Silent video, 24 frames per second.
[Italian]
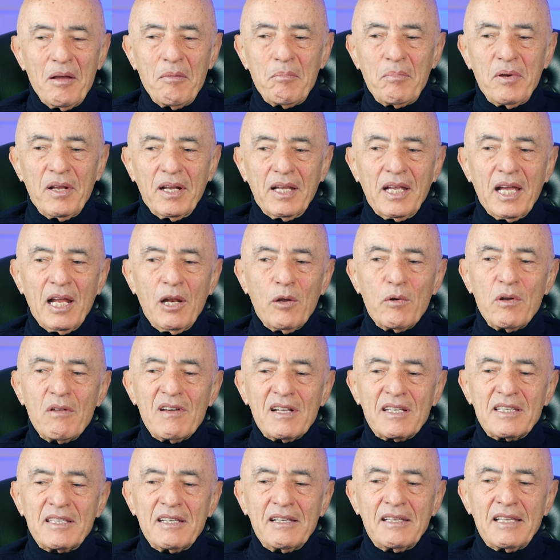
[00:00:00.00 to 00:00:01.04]
Perché le
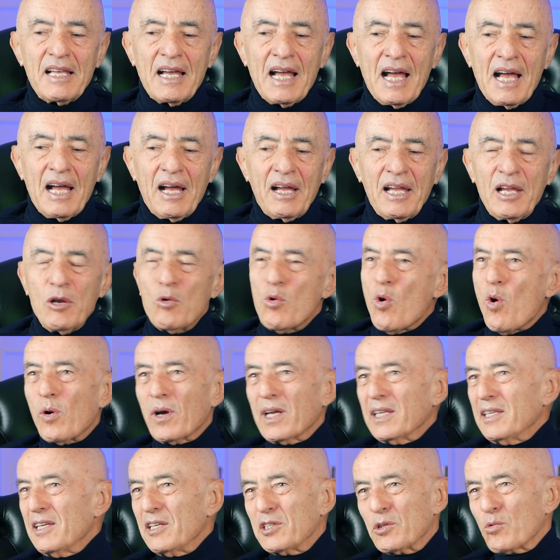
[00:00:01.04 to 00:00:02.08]
università e i
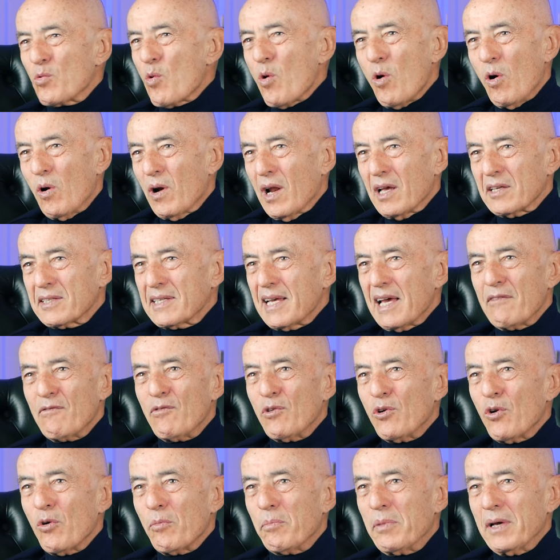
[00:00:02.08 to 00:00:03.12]
luoghi di scuola
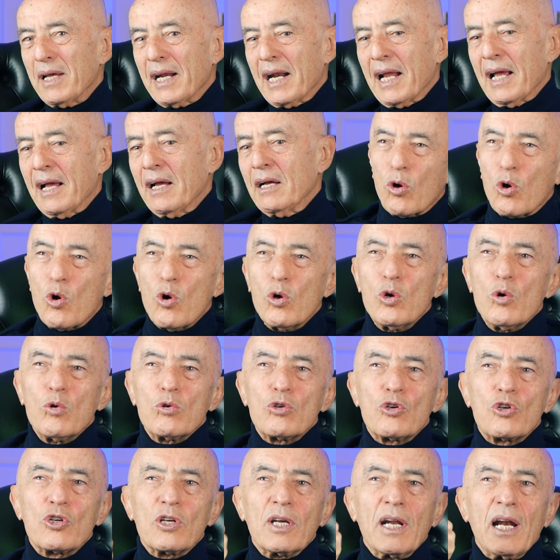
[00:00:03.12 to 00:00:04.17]
servono per
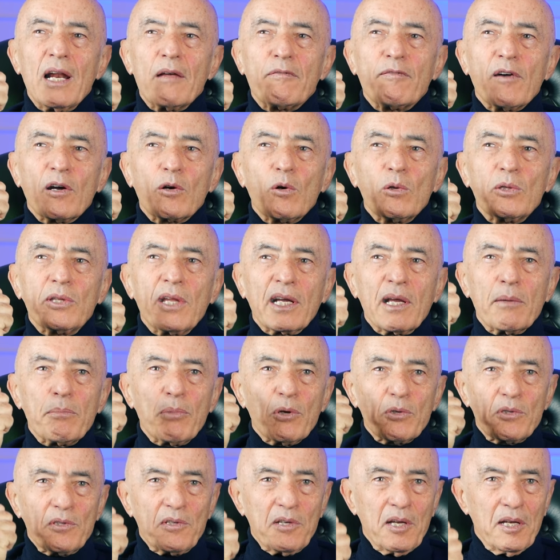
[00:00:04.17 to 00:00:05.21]
conoscere le facoltà che
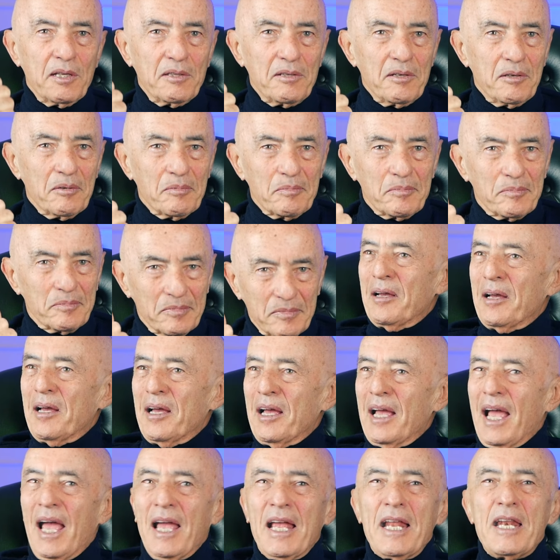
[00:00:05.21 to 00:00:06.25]
possiedi
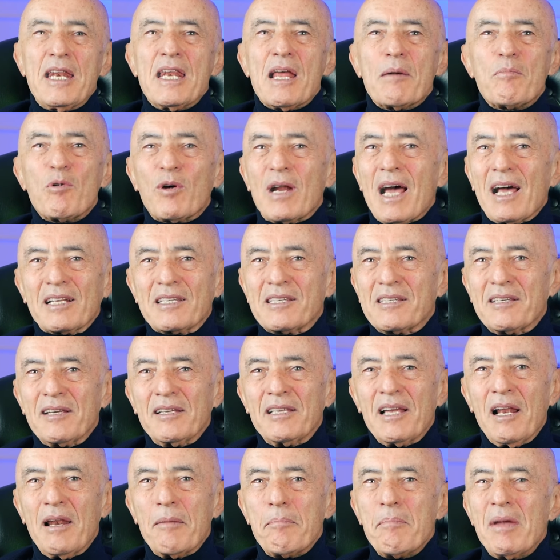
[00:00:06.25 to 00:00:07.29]
e innamorarsi
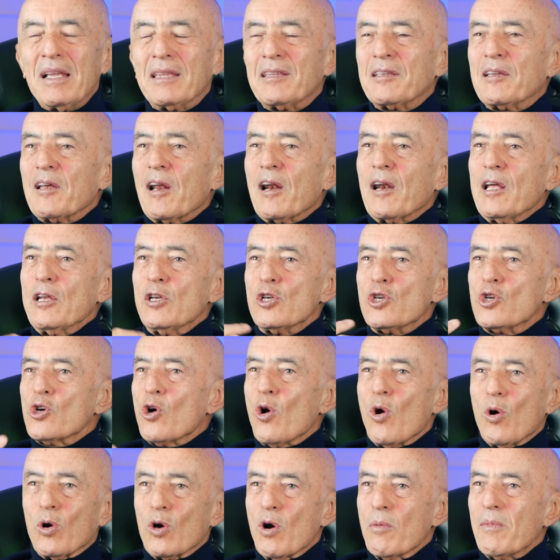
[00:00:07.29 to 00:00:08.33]
del metterle in
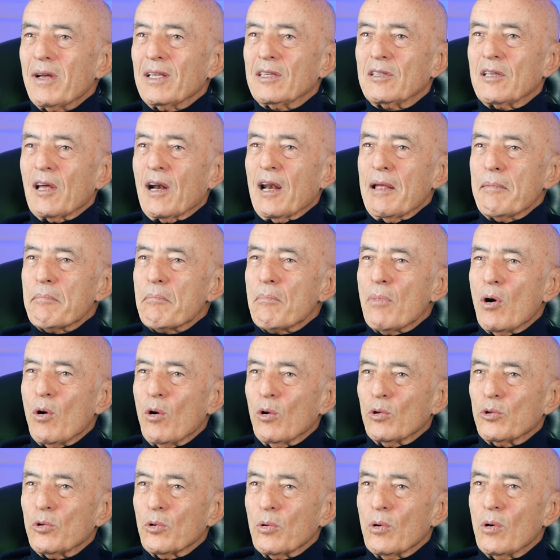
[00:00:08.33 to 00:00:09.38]
gioco, metterle in
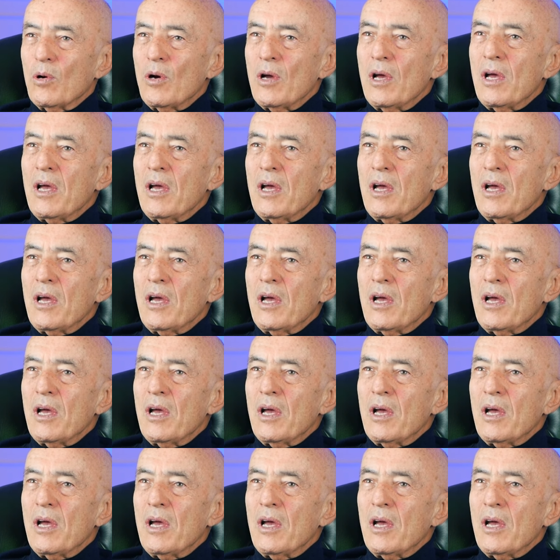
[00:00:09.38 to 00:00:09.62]
moto,